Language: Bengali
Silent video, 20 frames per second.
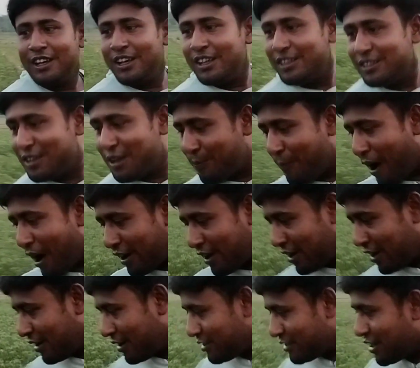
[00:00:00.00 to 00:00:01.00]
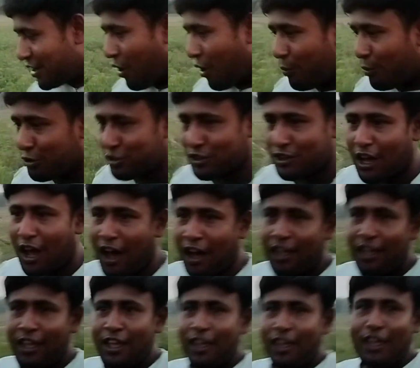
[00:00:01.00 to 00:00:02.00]
এই যে পাটের যে
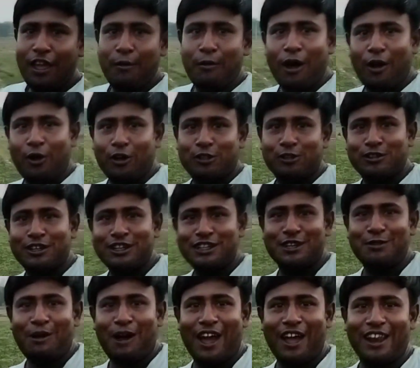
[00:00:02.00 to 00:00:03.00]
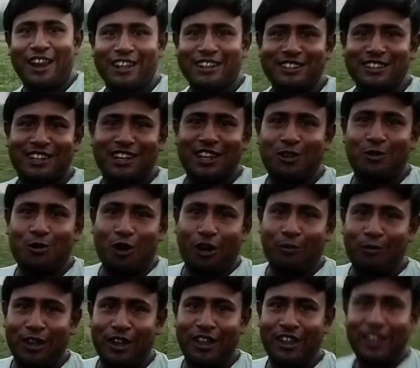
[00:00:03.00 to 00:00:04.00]
অবস্থা এবার হয়তো কৃষি ভাইয়েরা যে
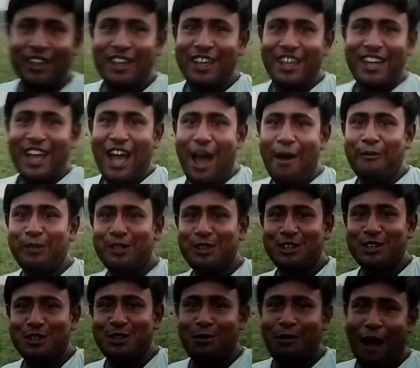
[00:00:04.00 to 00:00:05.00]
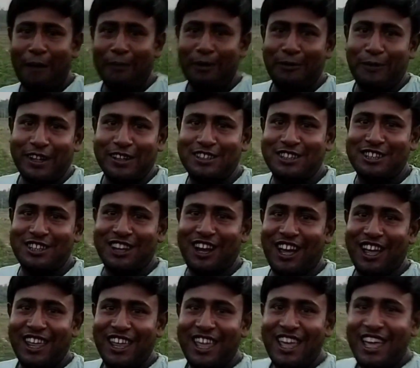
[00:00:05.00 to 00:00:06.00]
কি করবে আমি তো কিছু ভাবে
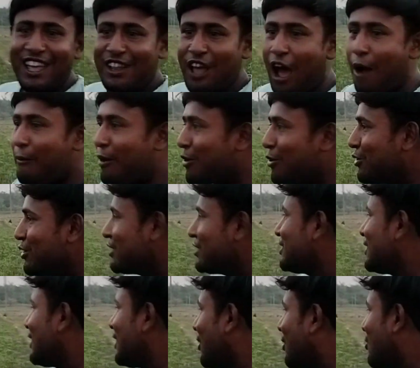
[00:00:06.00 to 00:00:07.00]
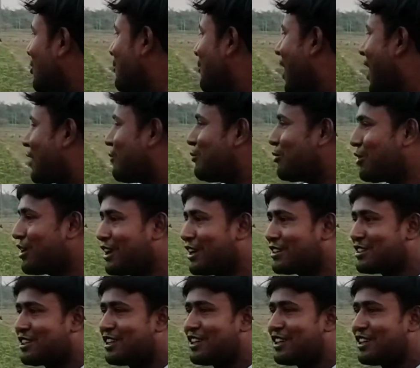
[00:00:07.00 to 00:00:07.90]
পাচ্ছি না আমারও এই যে দেখো পাট